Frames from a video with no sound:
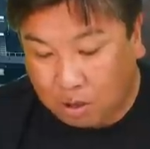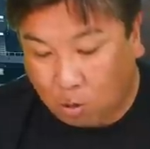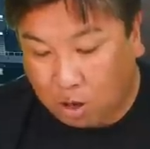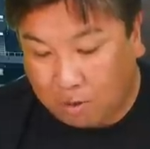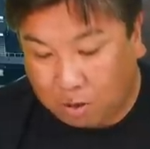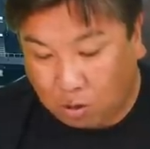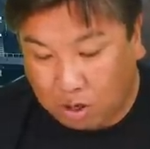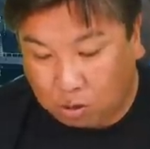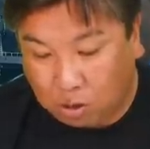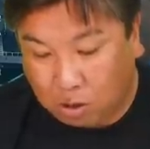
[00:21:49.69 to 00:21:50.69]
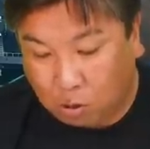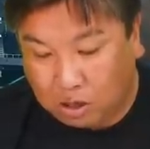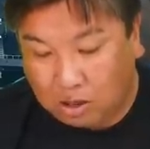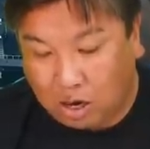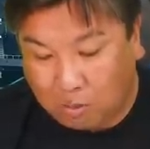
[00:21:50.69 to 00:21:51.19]
大山のレフトで同
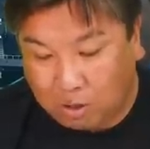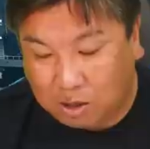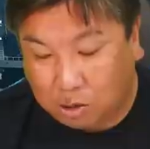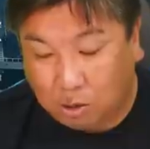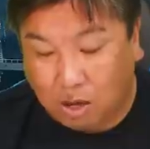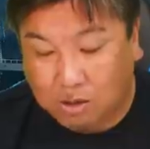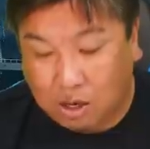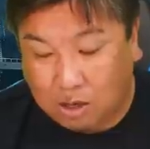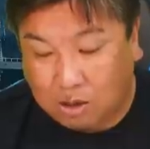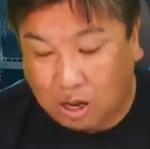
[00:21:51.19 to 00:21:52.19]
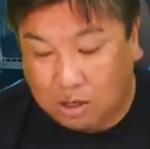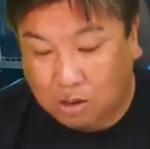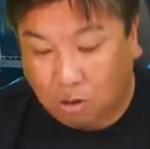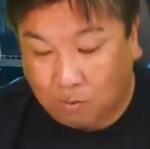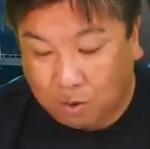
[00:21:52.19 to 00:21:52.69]
点タイムリーツーベースで1対
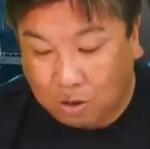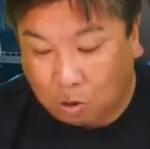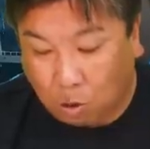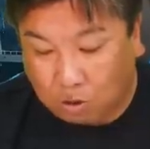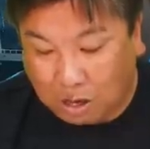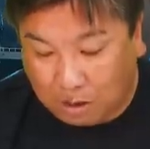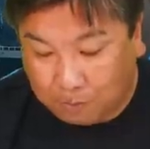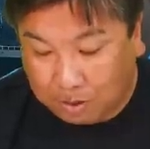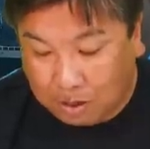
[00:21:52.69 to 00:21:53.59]
1の同点